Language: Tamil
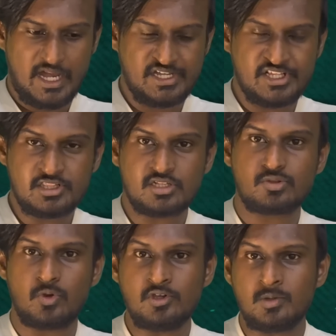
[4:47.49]
அண்ட் இந்த
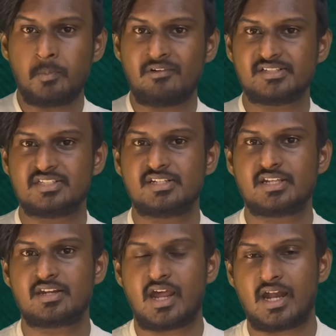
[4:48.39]
தொழில்நுட்பம்
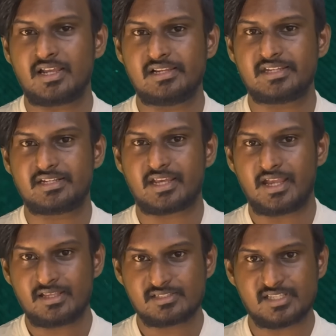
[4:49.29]
வச்சுருக்கிற நாடுகள் கிட்ட
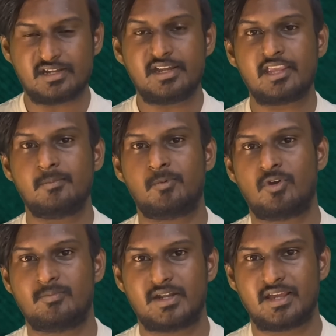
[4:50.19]
சண்டைக்கு
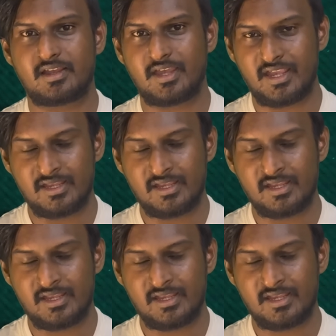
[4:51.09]
போக மாட்டாங்க